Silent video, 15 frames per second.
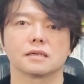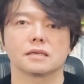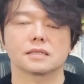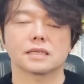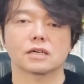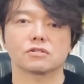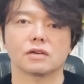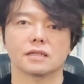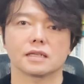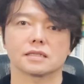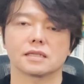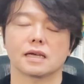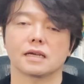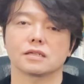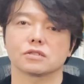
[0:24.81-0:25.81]
昨夜で
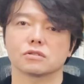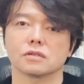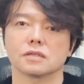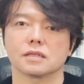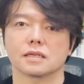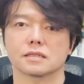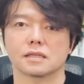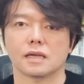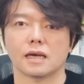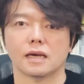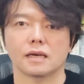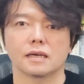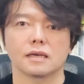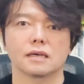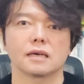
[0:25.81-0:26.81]
すね、ついにですね、